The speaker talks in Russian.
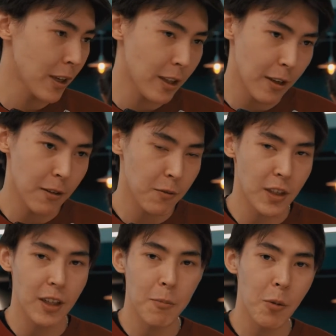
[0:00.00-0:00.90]
Это в
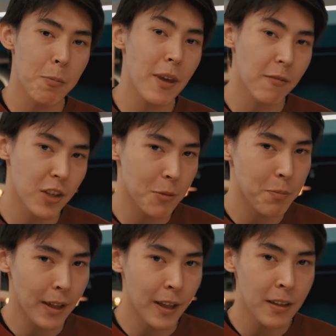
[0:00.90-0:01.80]
целом мой первый
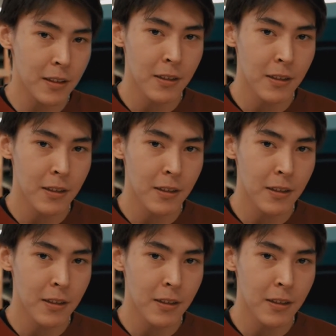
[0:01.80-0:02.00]
чемпионат,